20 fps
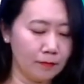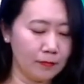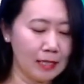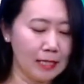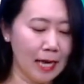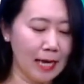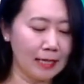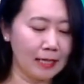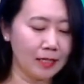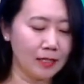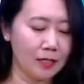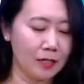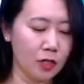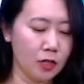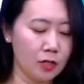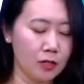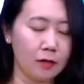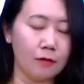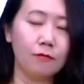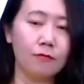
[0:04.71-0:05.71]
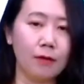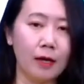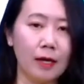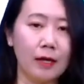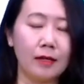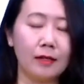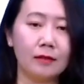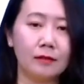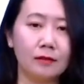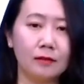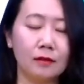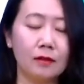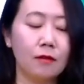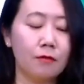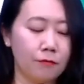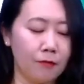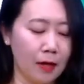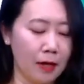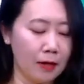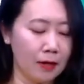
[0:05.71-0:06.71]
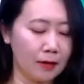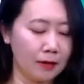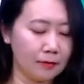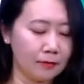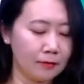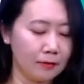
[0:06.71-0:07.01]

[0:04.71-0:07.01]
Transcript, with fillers: 下一个，集市，fair，fair。